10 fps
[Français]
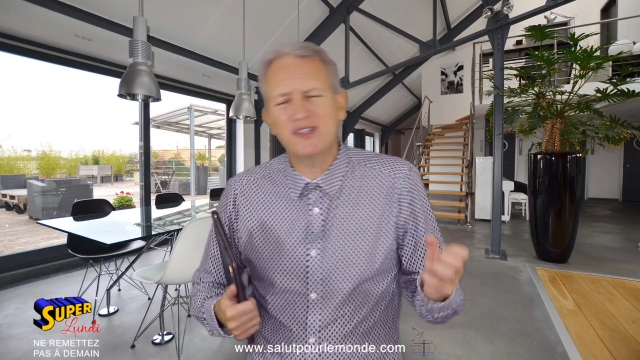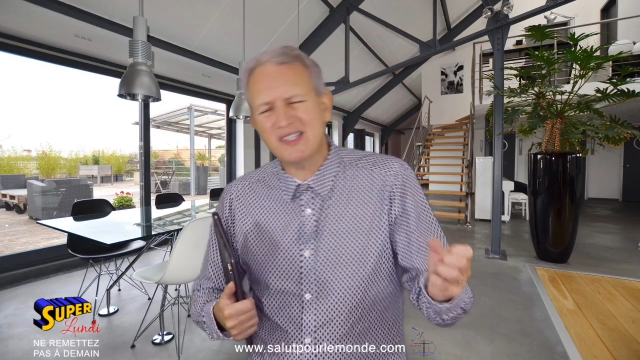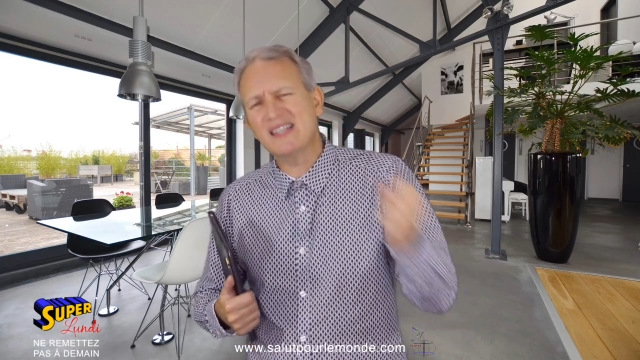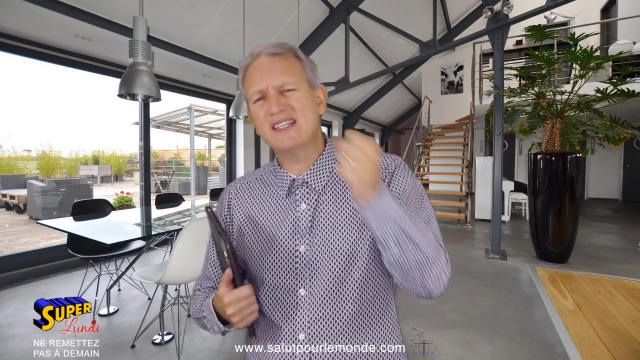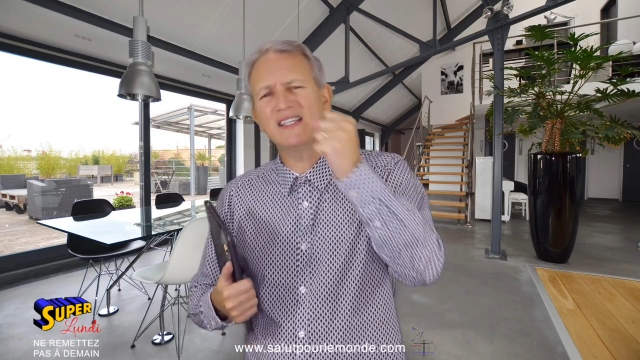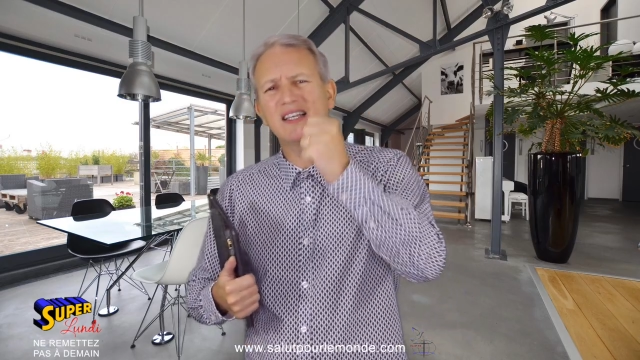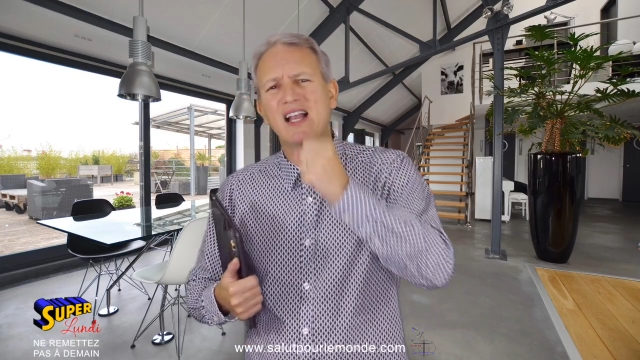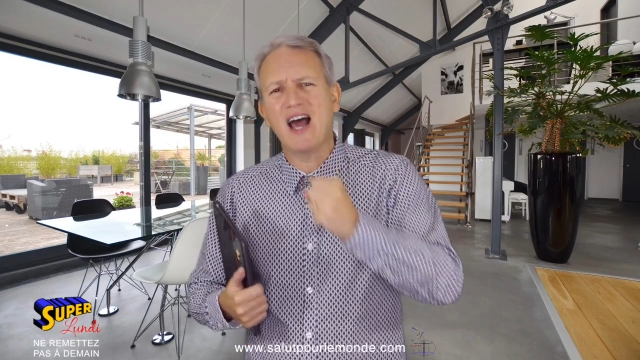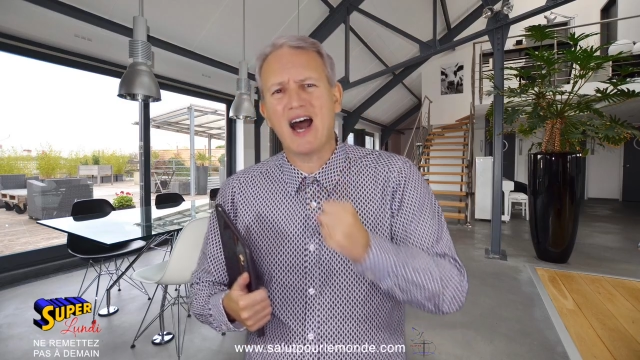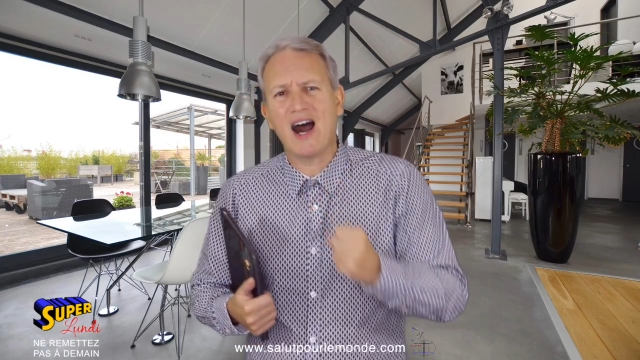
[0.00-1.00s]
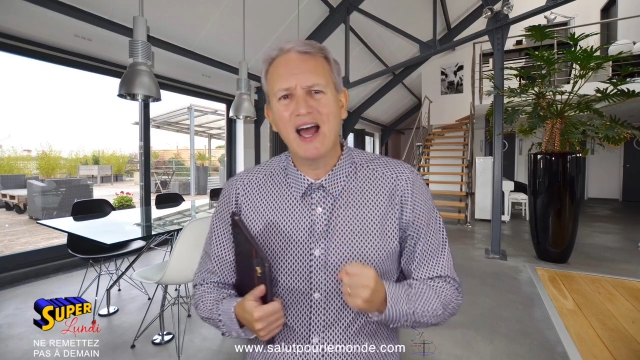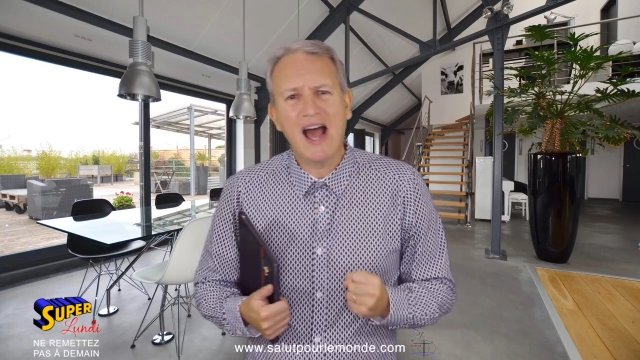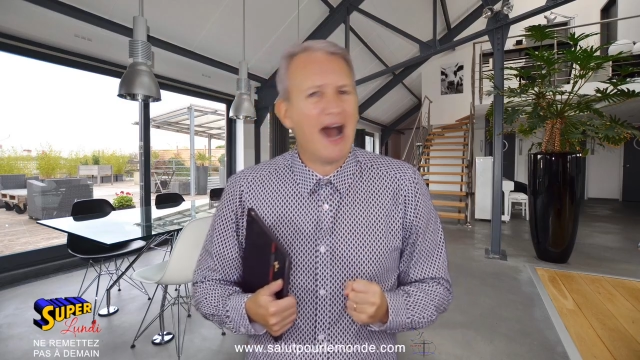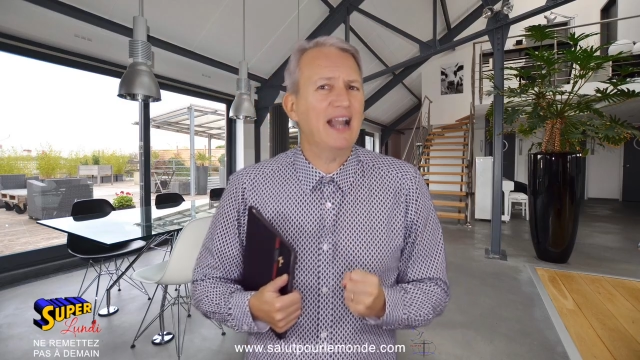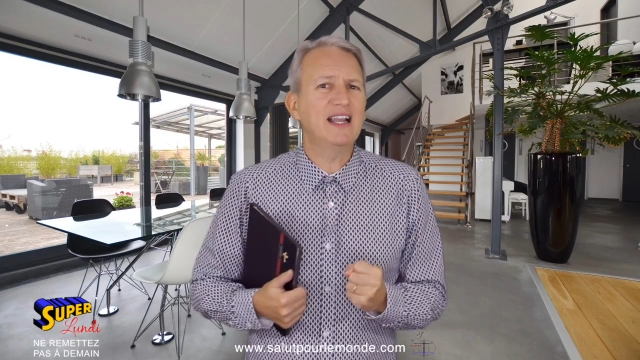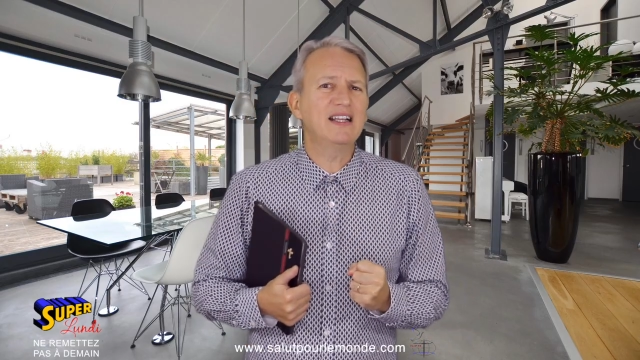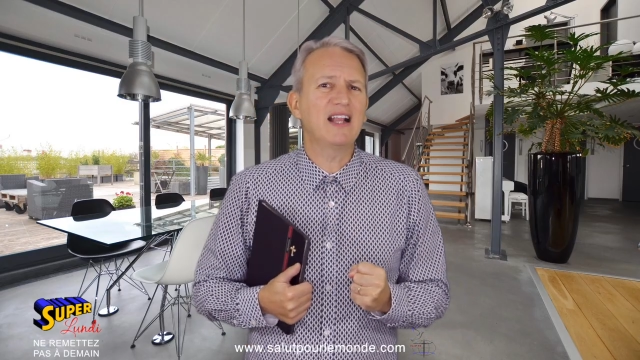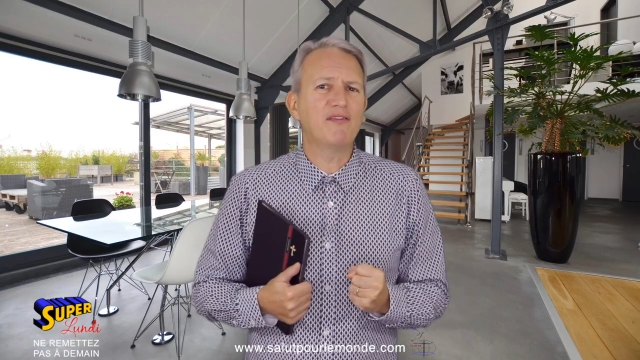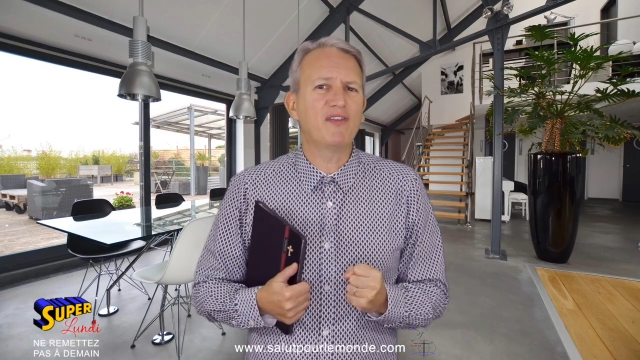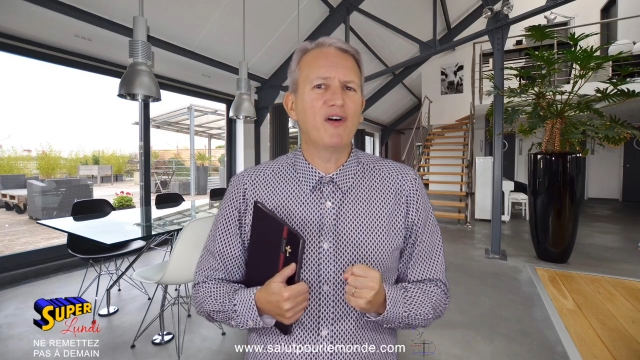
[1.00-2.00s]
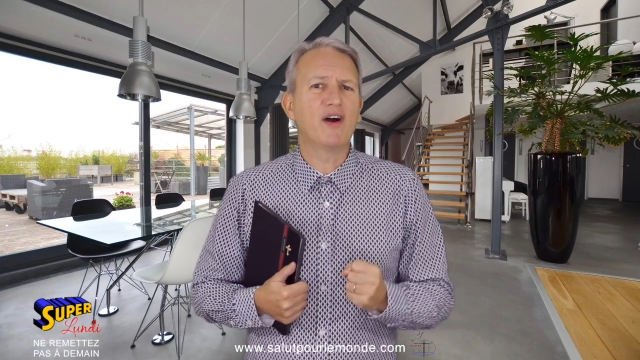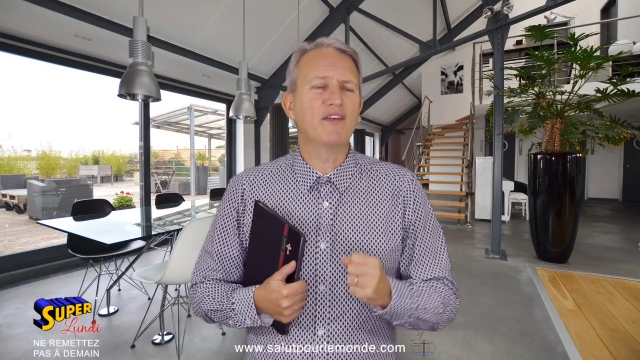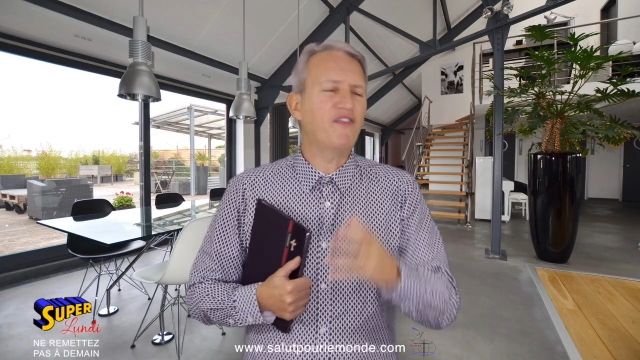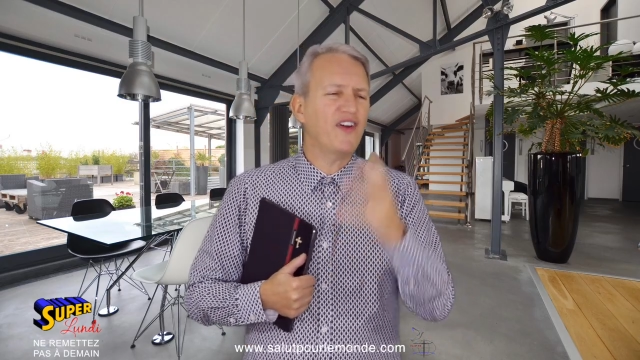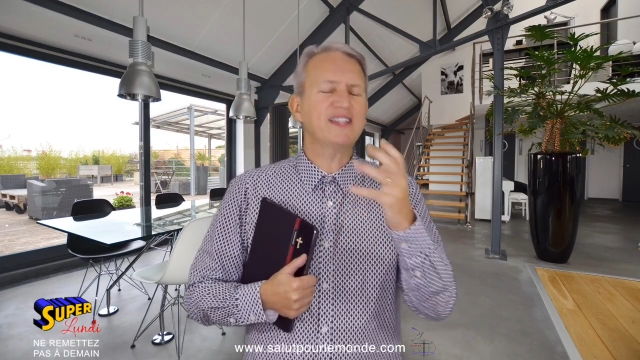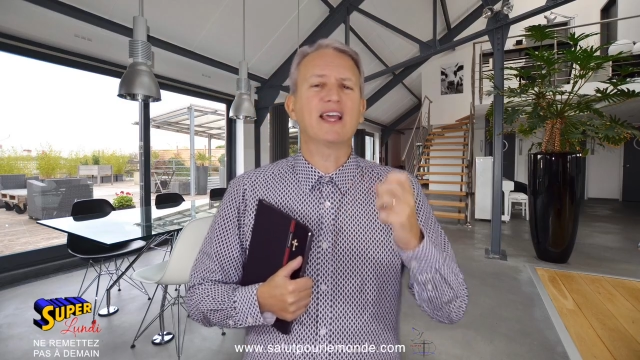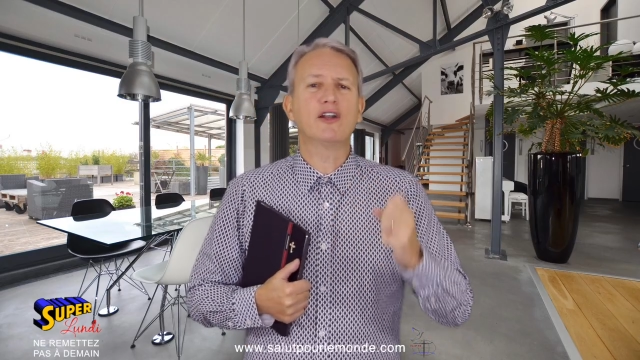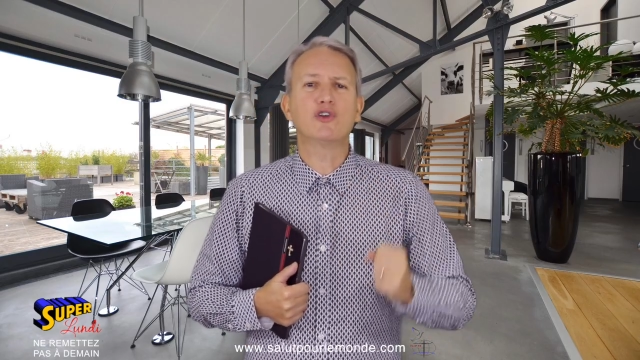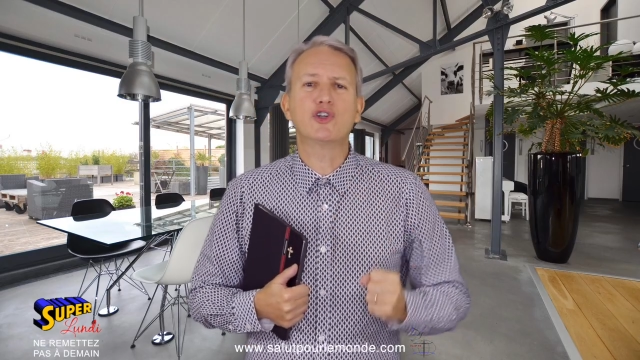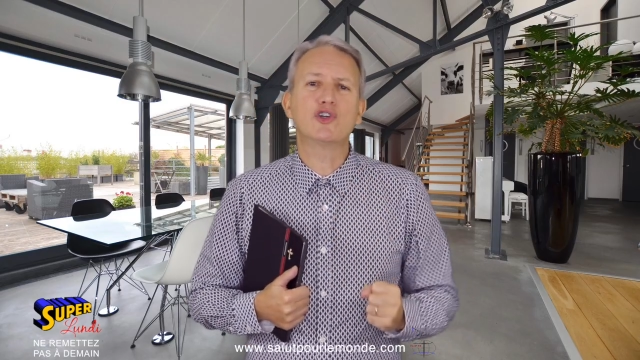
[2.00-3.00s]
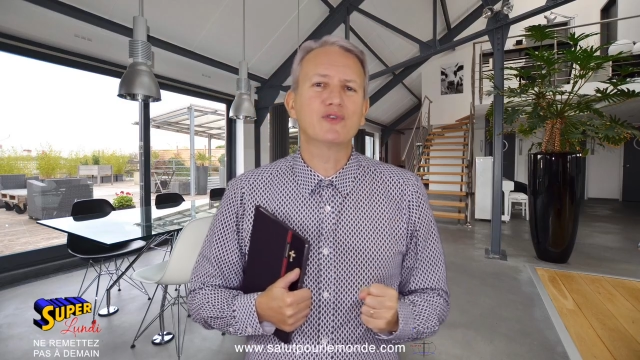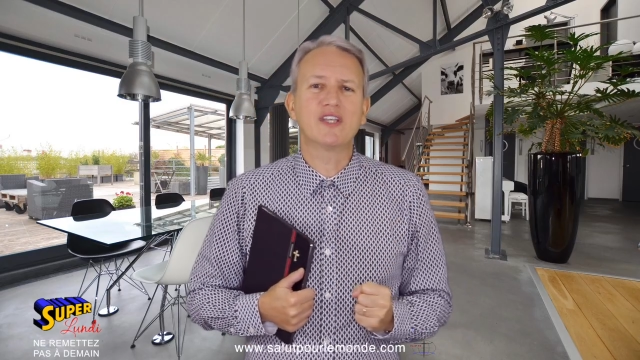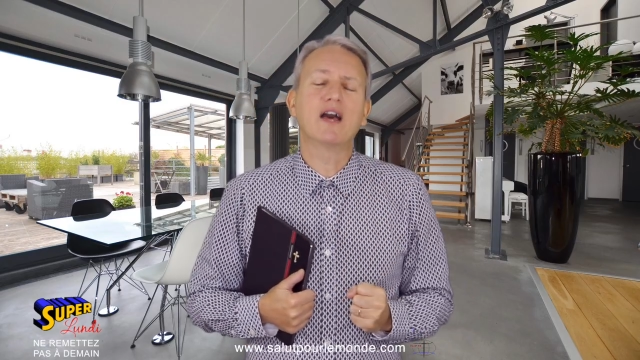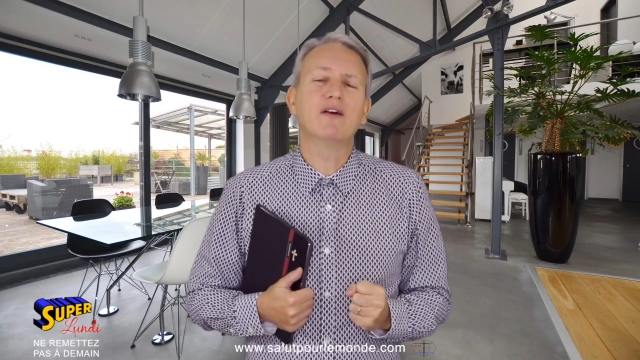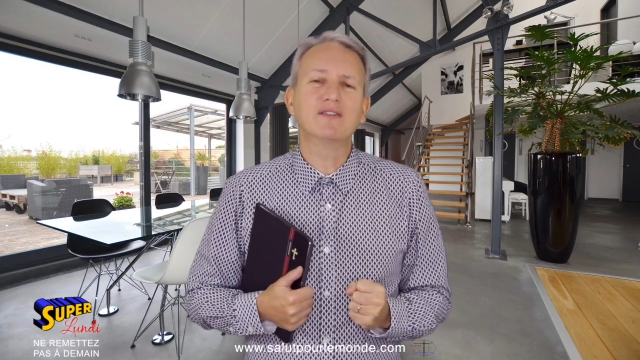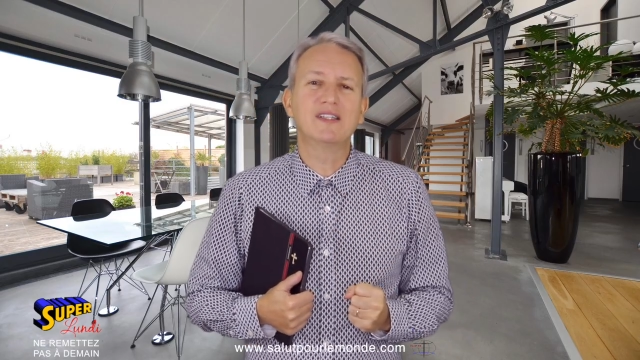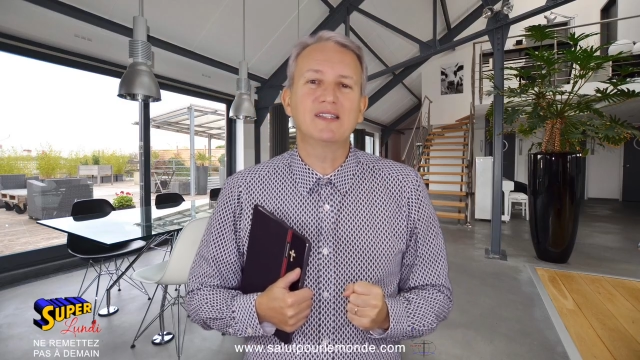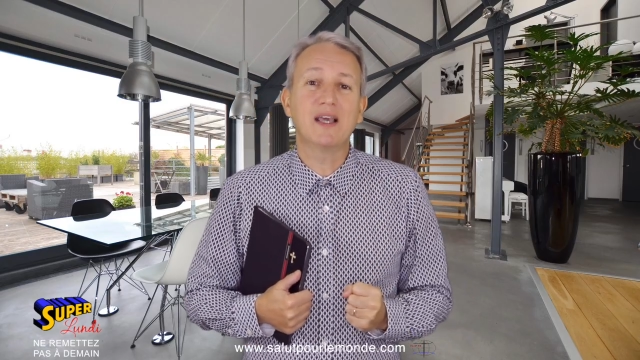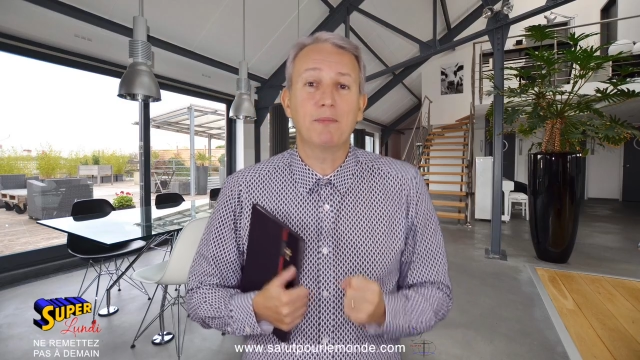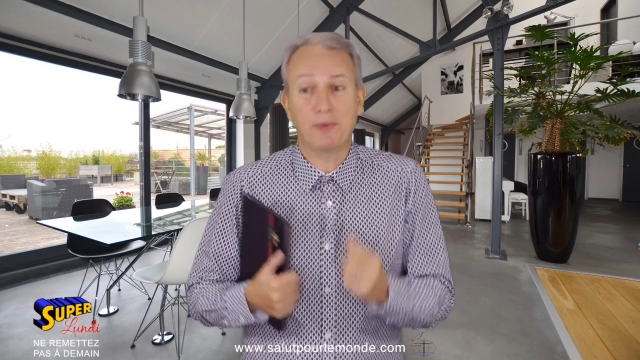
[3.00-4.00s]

Saisissez-la, allez de l'avant et faites quelque chose et grandissez.